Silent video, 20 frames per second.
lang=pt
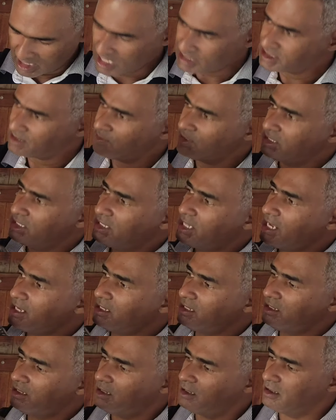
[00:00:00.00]
Essa medida
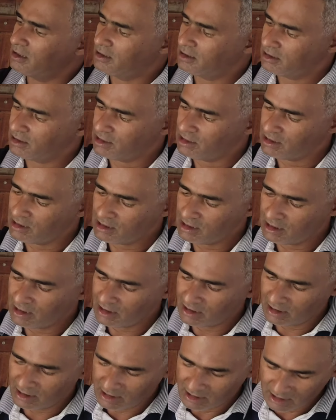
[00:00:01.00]
aqui.
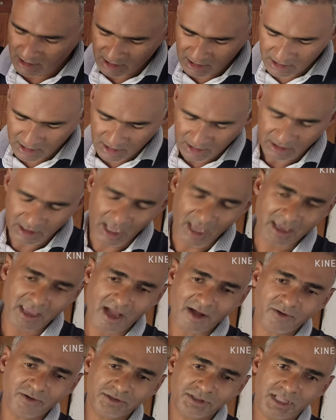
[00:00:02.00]
E o que é
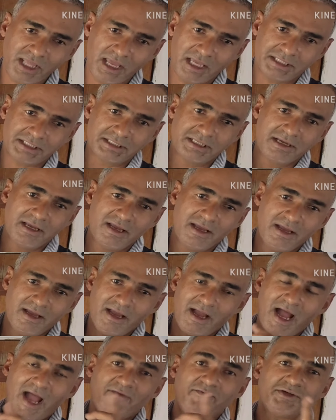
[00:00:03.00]
que acontece?
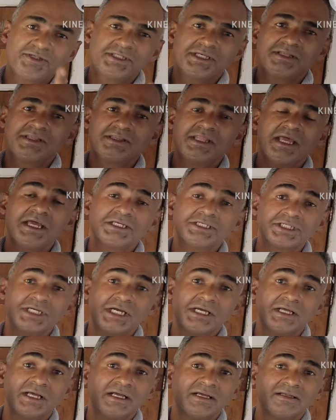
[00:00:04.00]
Aí você
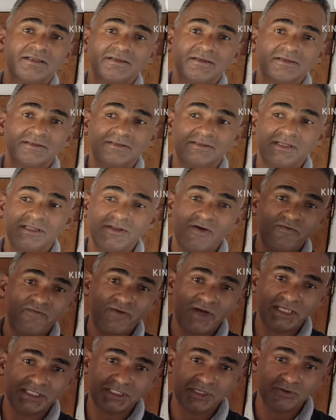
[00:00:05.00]
deixa de não
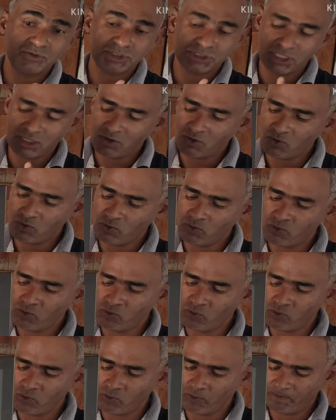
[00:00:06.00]
fazer o seu,
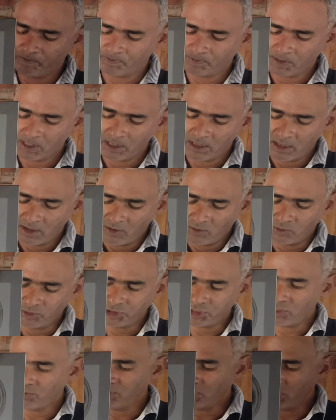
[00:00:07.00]
o,
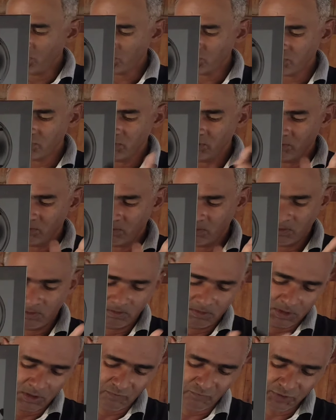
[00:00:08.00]
o seu nicho,
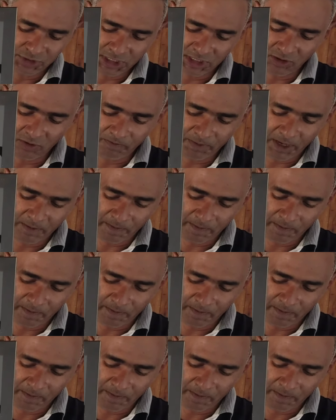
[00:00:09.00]
você não